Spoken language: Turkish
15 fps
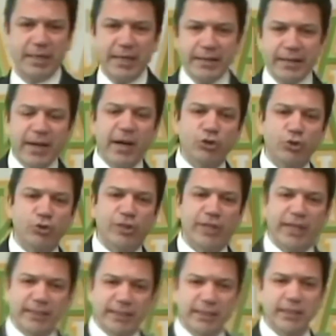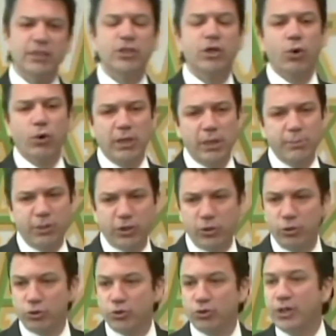Ne kadar çok denersiniz o kadar başarılı
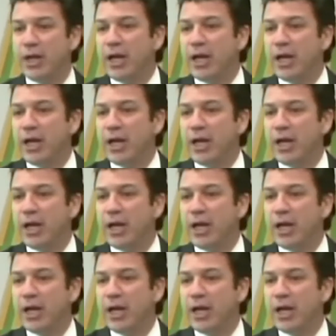oluyorsunuz.